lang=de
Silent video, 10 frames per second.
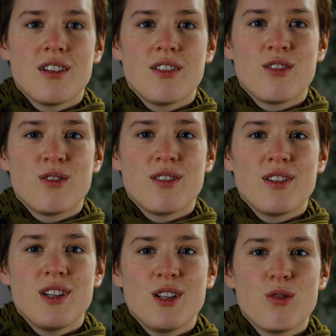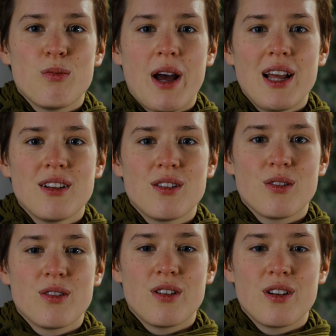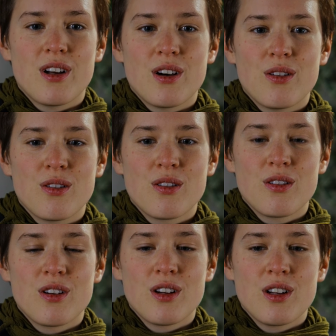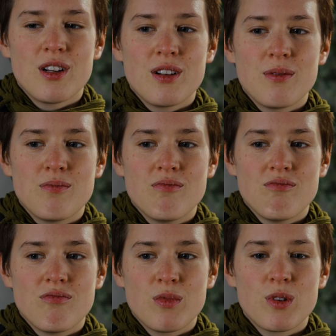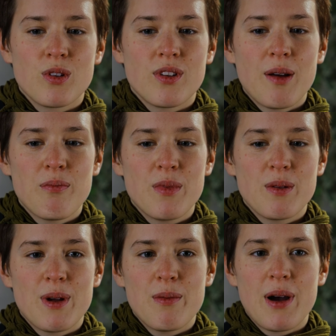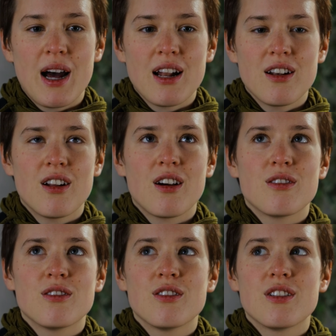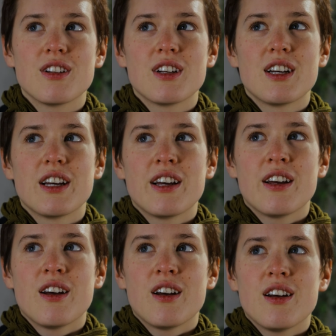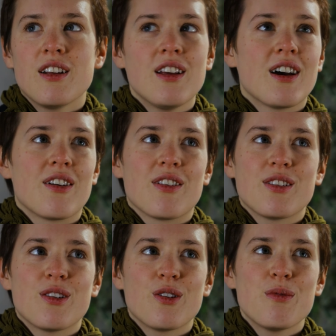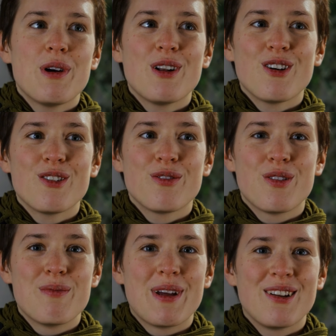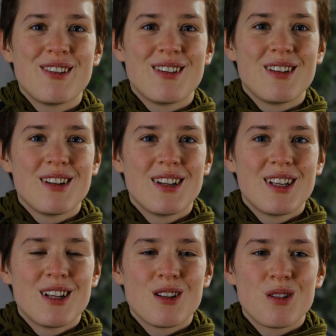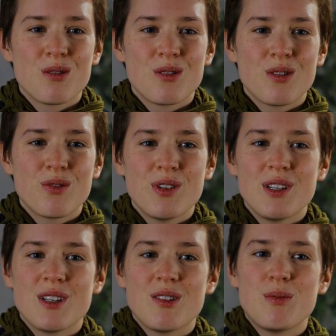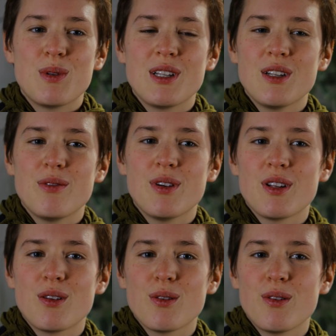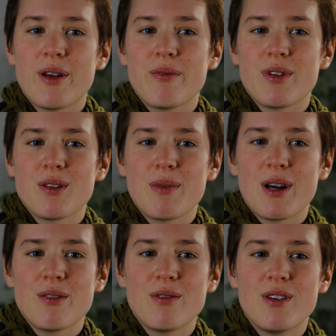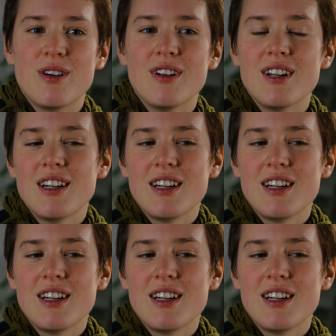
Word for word: Und nicht nur meins, sondern auch ähm, zusammen mit meinem Partner und ja, was auch immer noch für Menschen zu uns finden, mit denen wir zusammen was machen wollen.